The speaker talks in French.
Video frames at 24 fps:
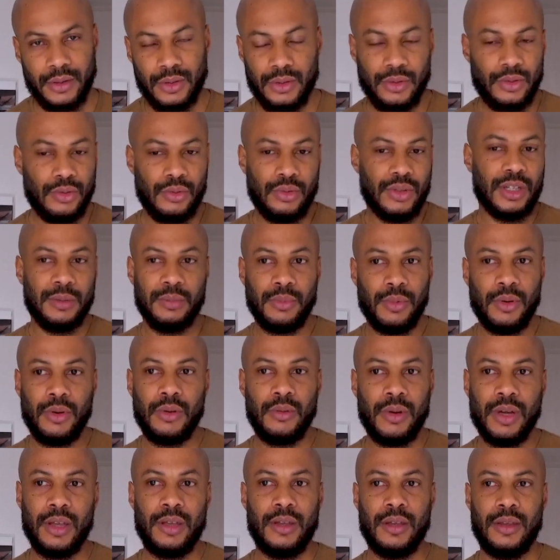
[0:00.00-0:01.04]
Euh, honnêtement,
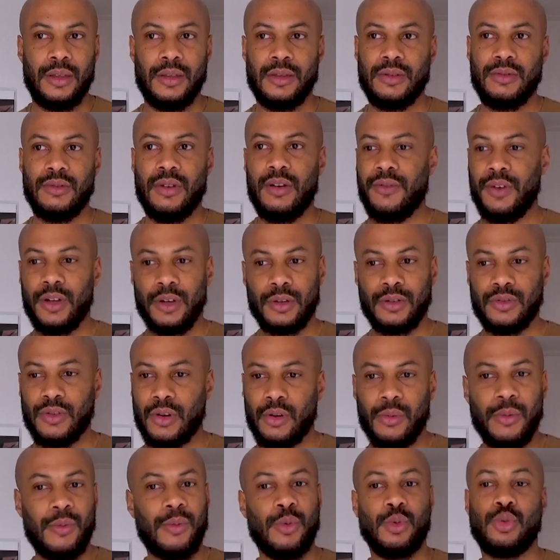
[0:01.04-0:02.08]
ouais. Tu vas faire,
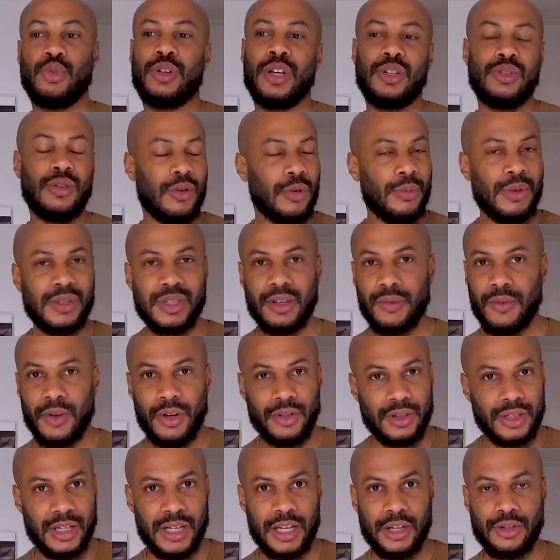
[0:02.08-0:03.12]
en tout cas, tu vas commencer à faire
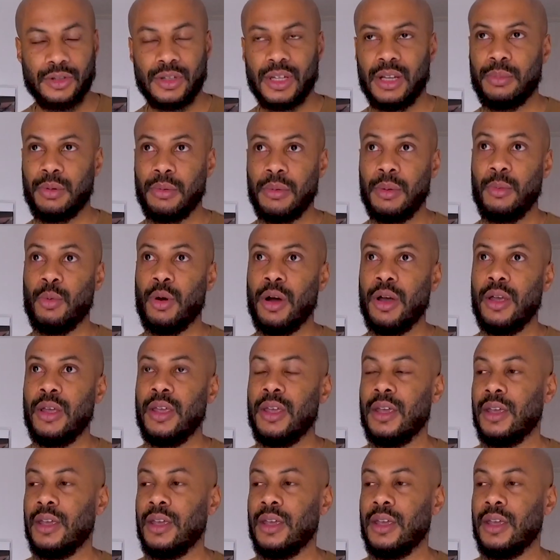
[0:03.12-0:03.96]
entrer de l'argent dans les premiers mois.